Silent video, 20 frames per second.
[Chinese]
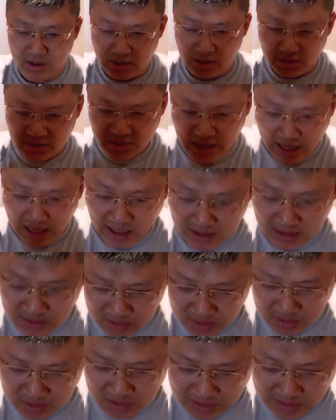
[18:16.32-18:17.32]
这
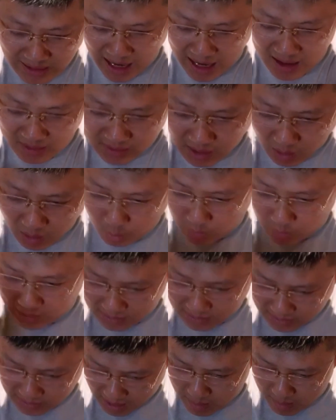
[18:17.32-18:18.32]
两道的
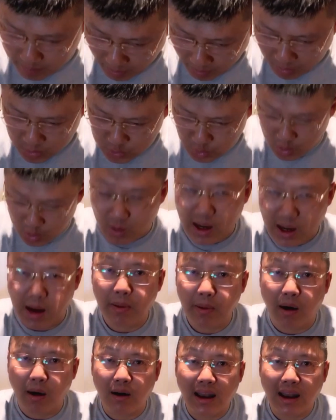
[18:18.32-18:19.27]
两边左右两边